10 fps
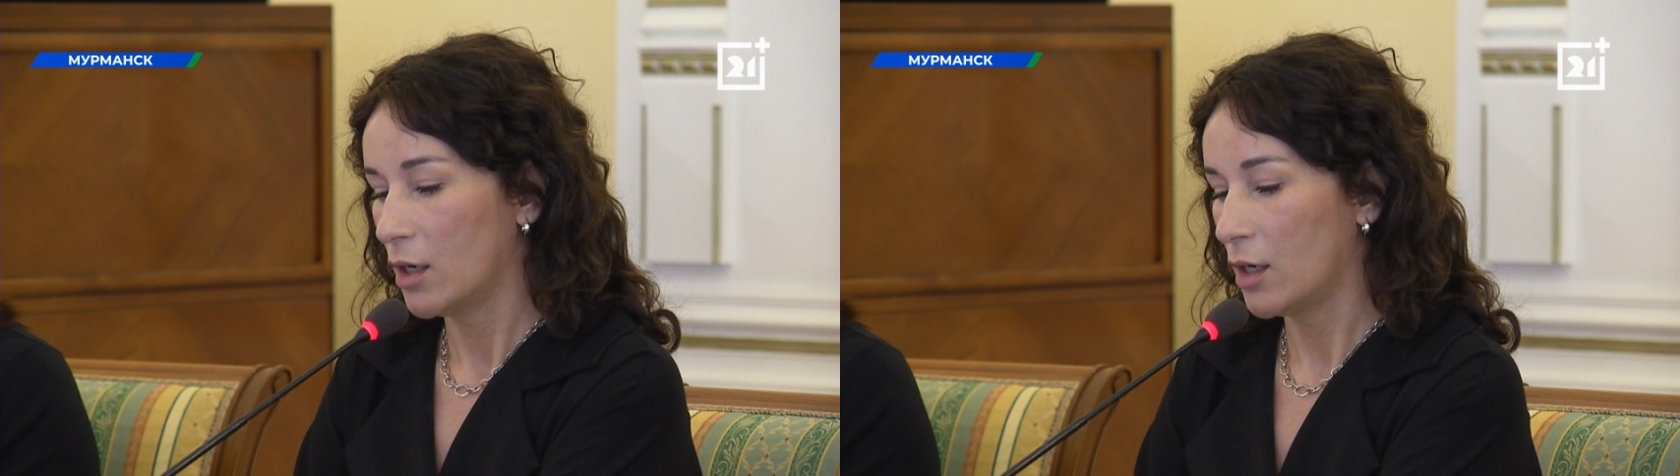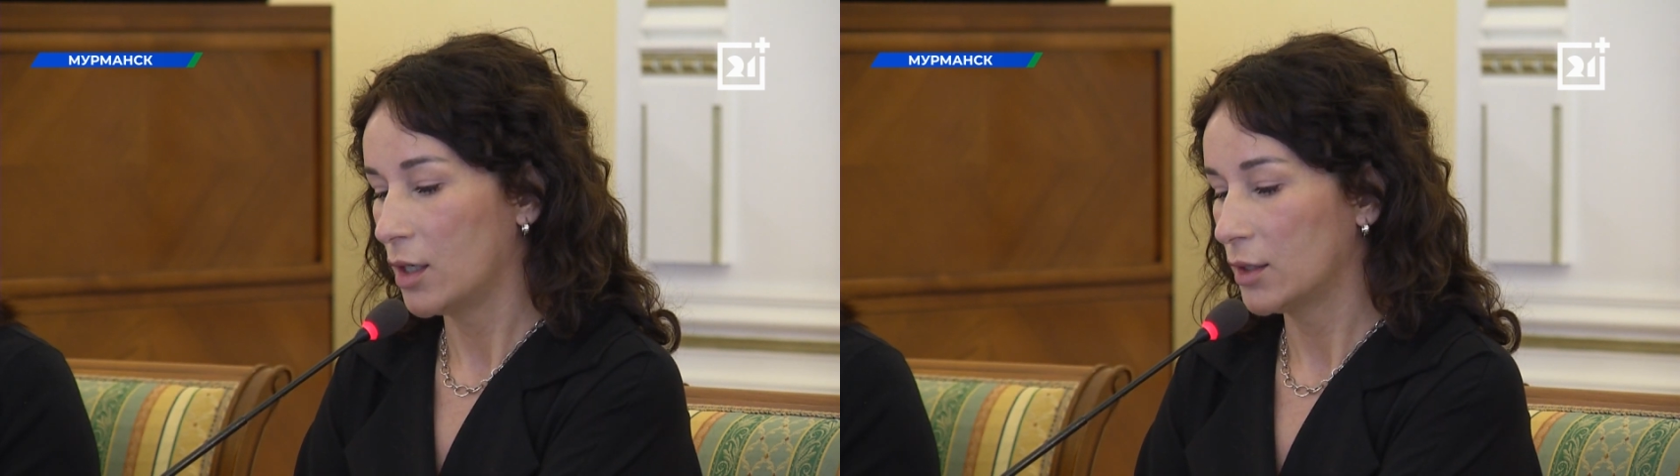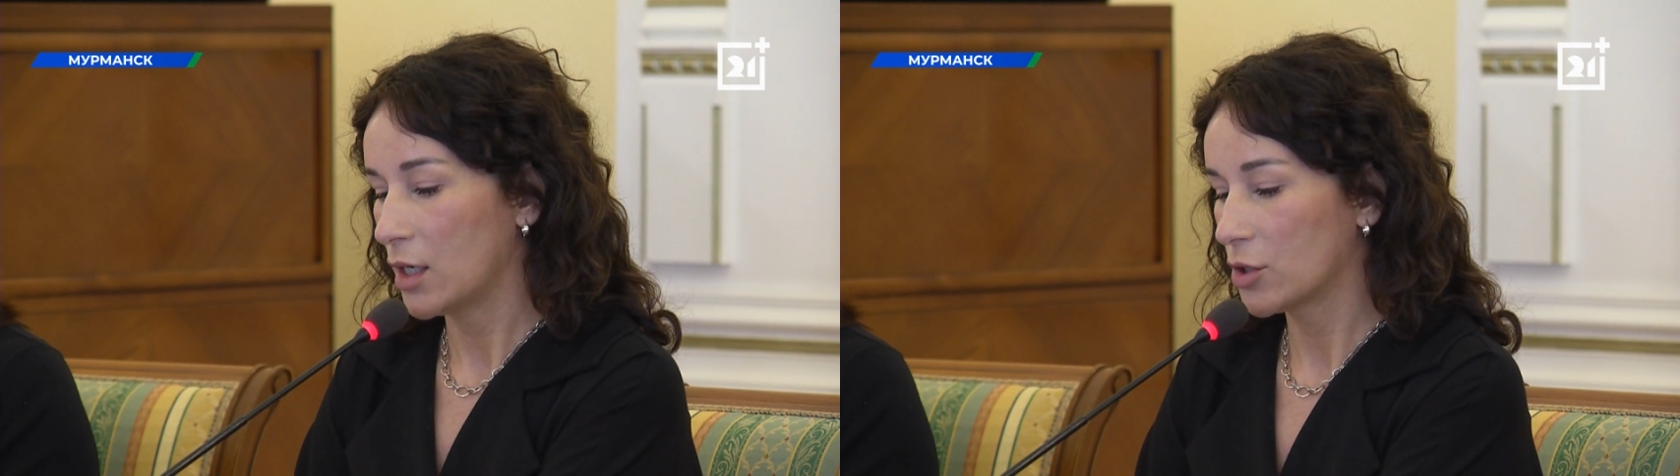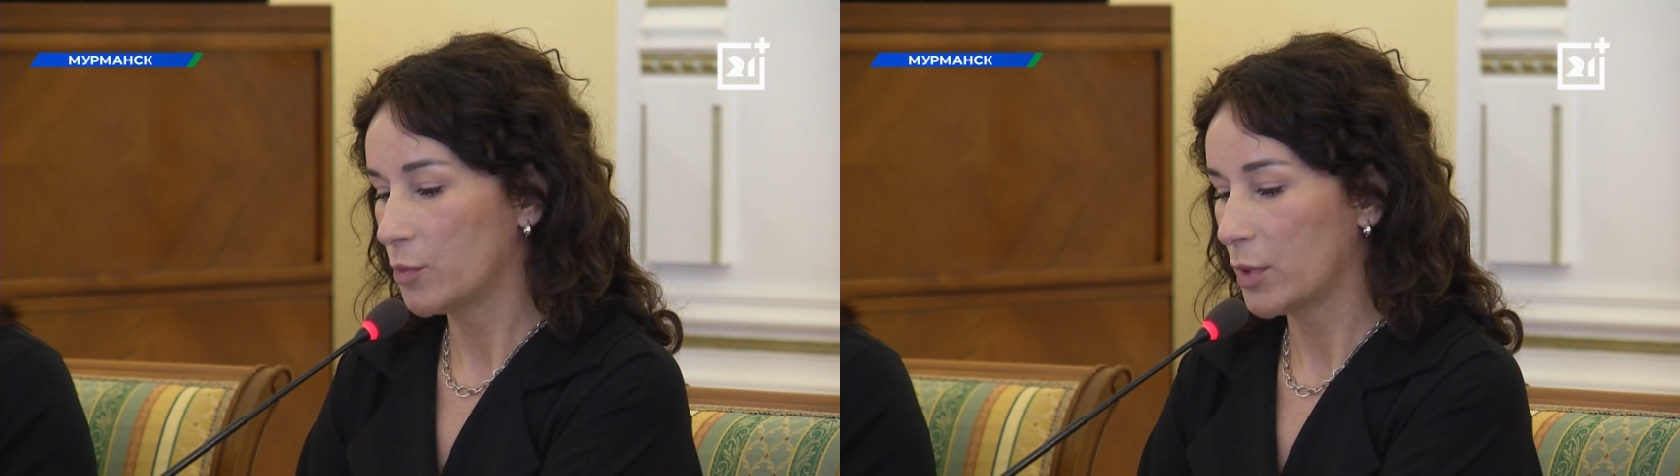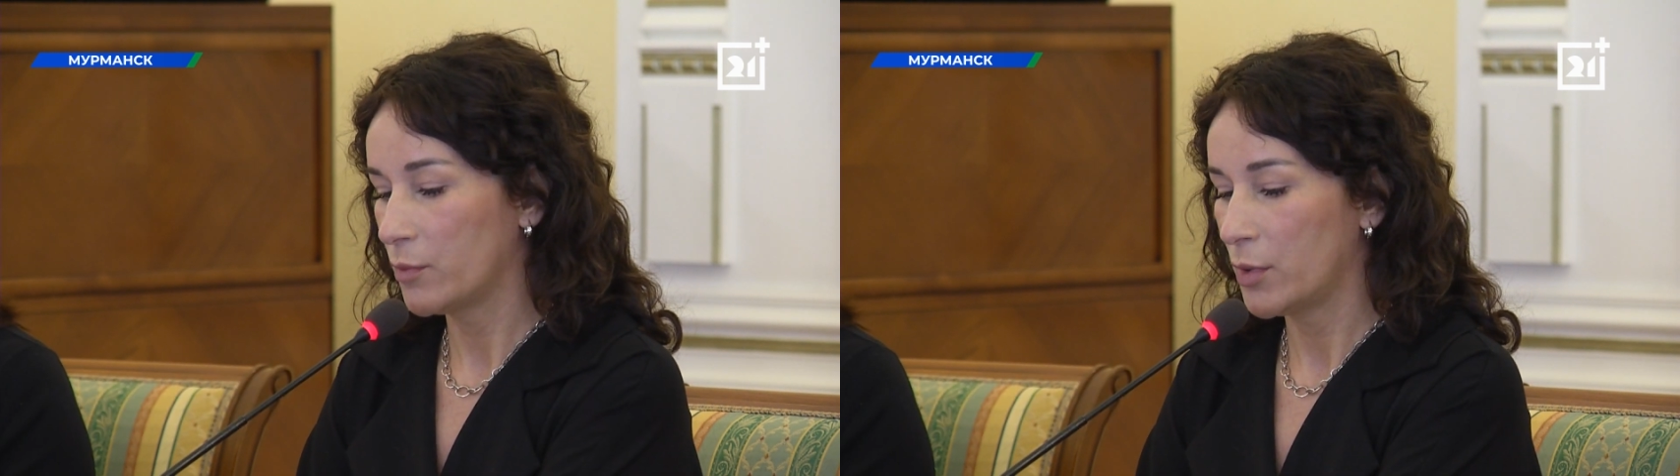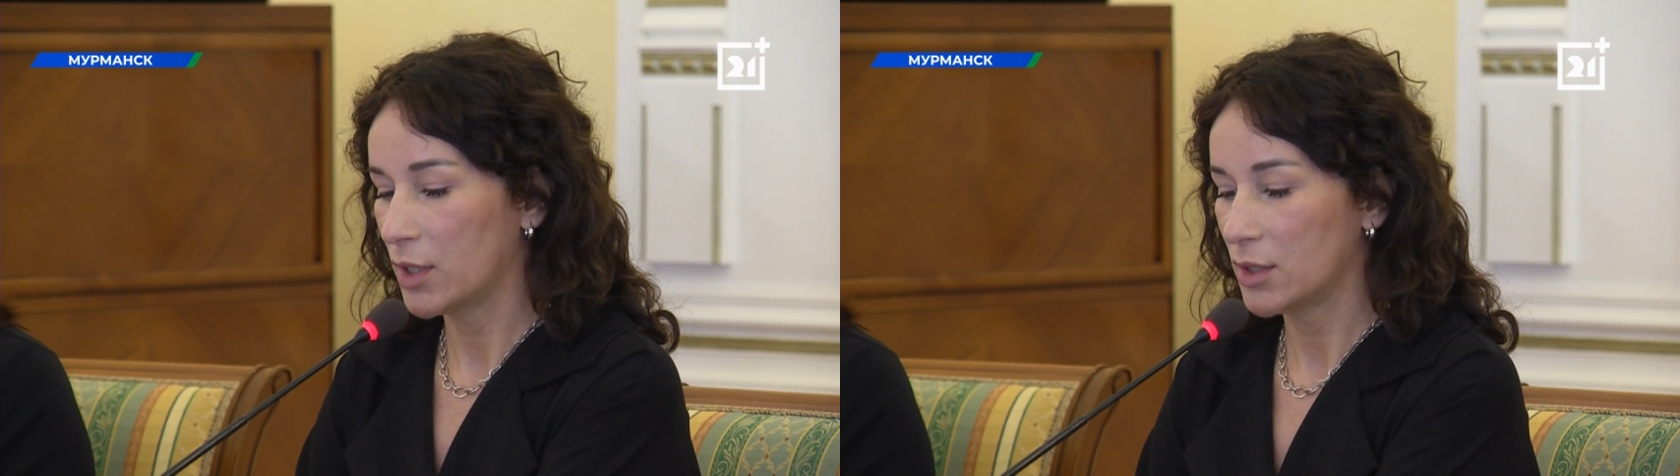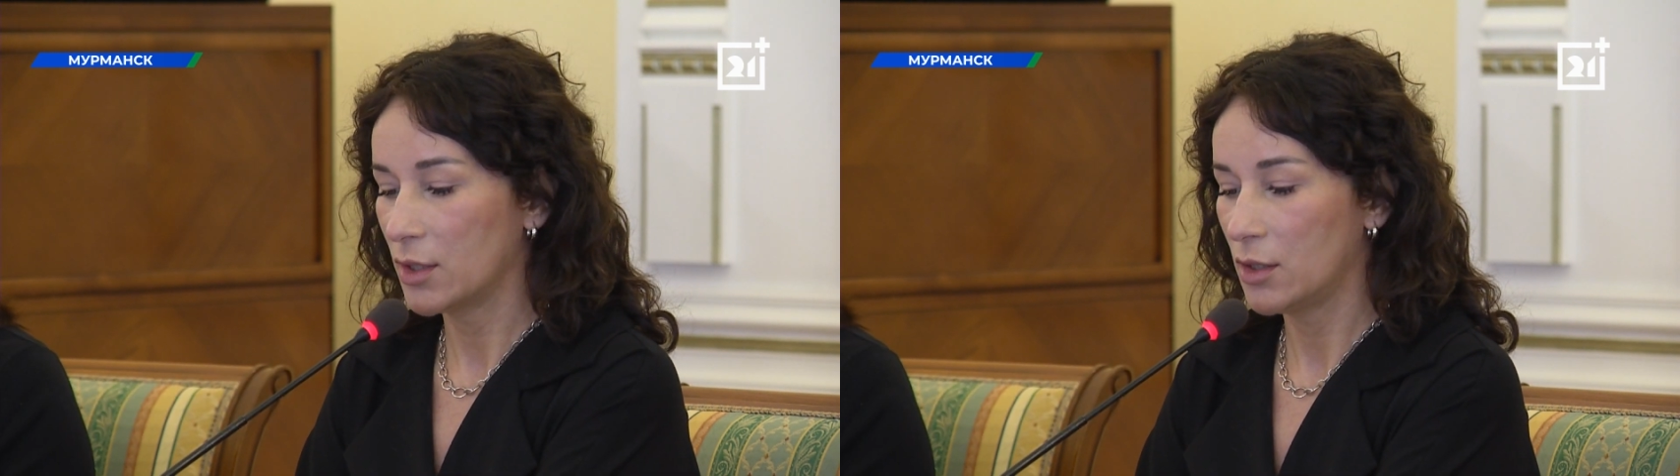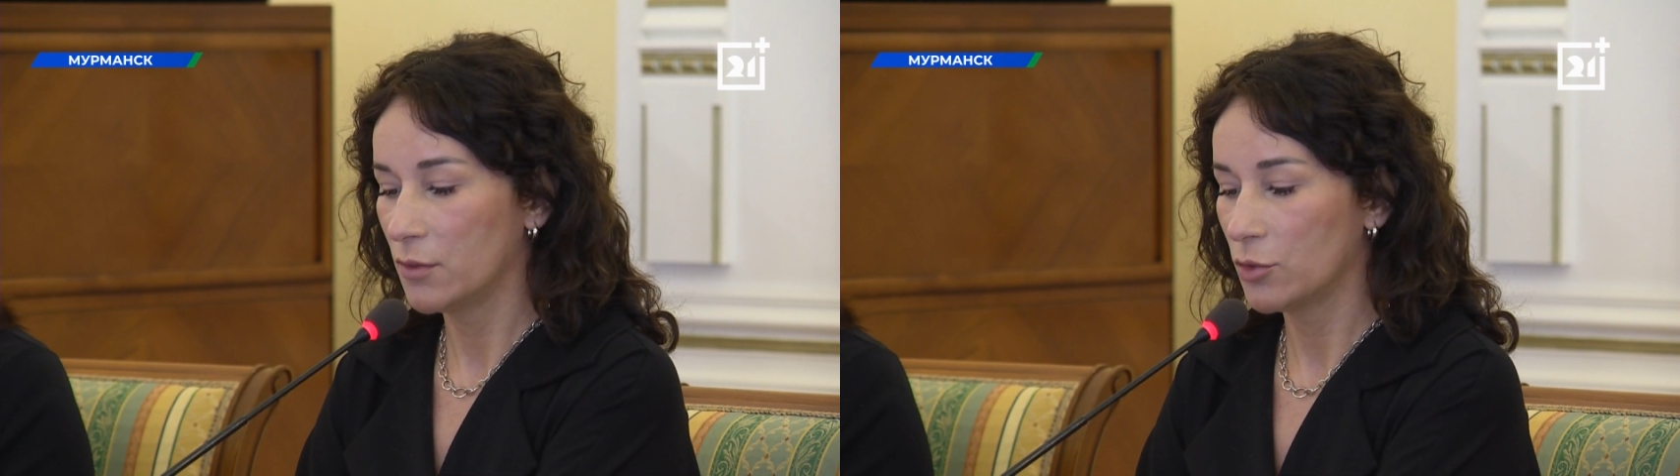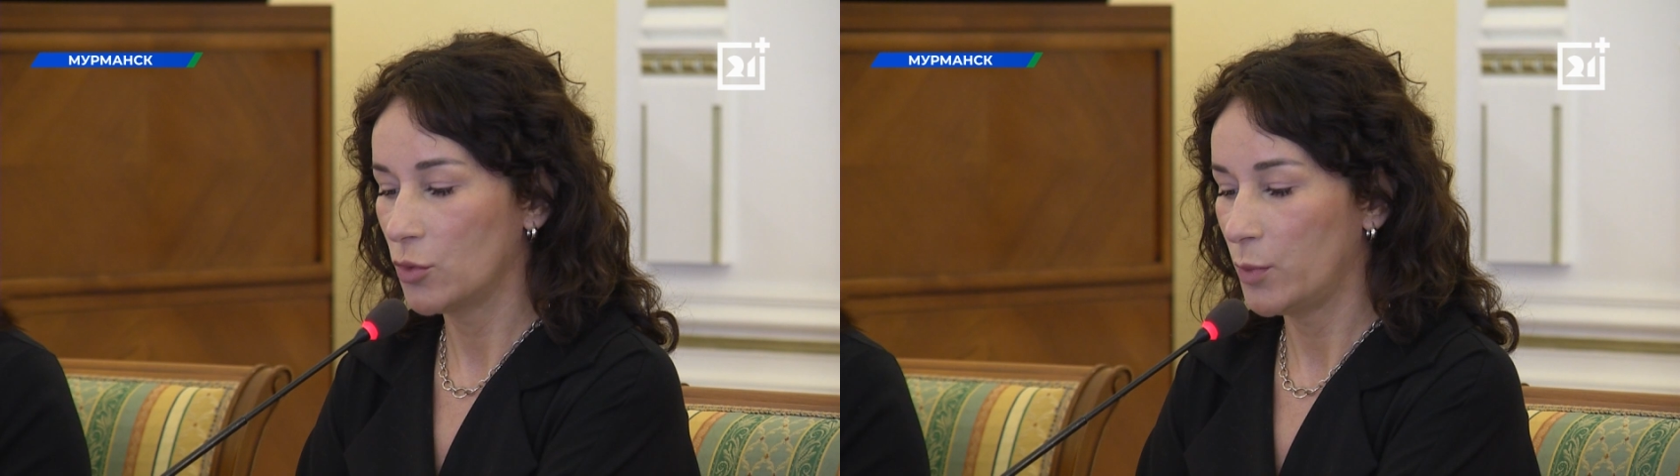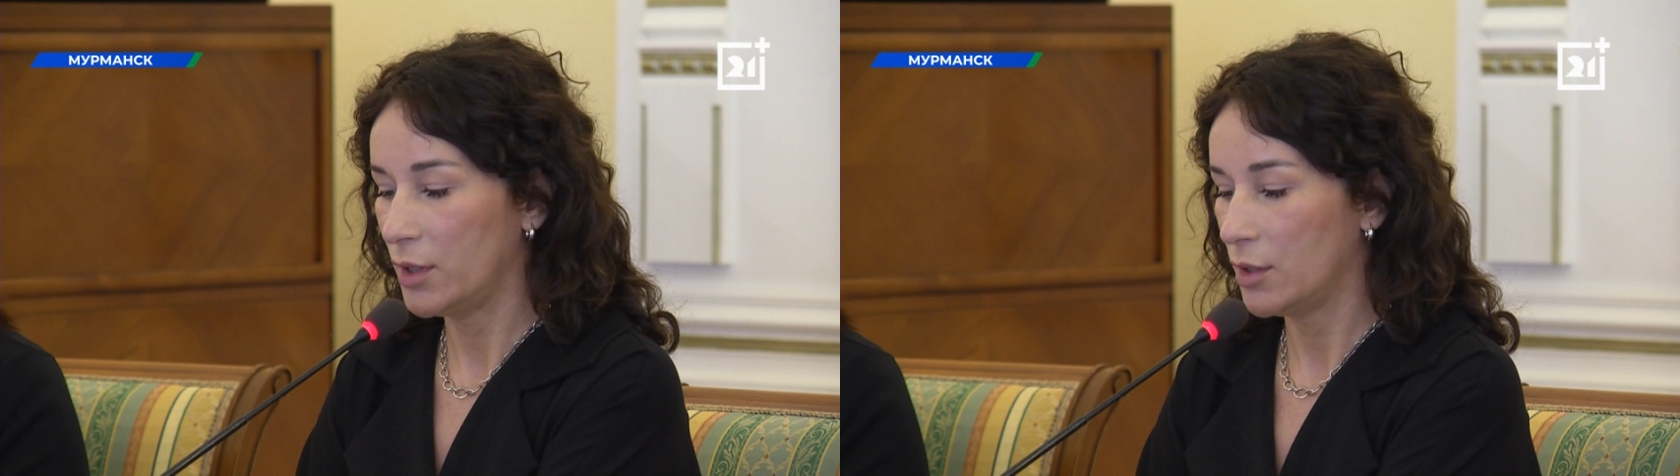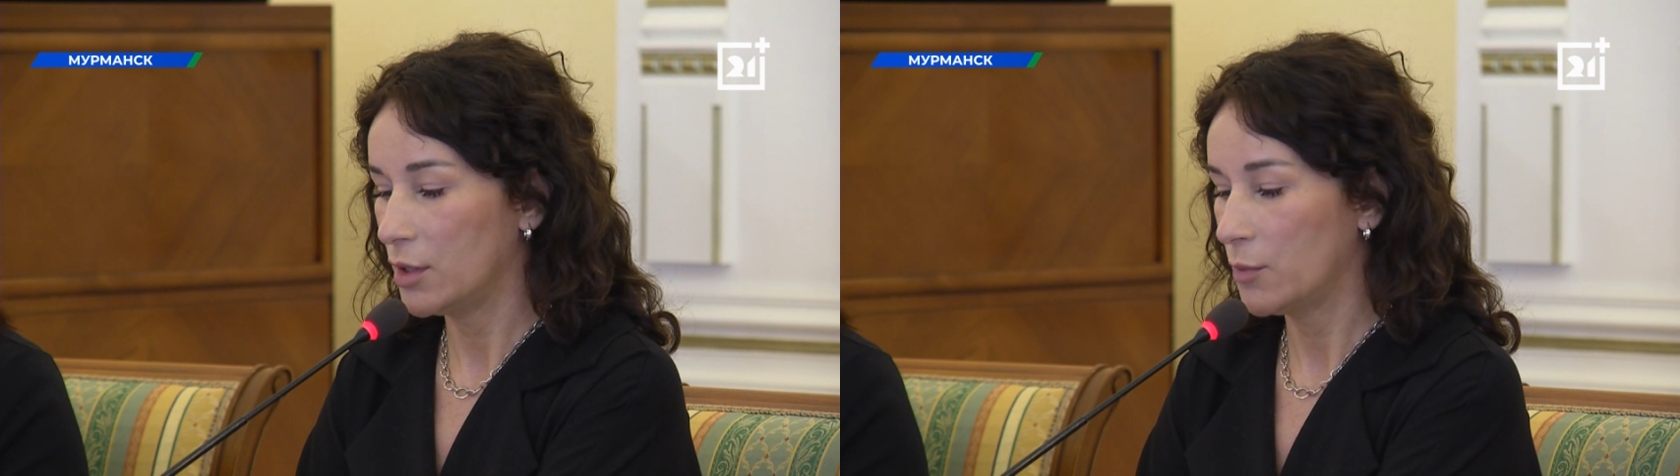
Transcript: А также показательное выступление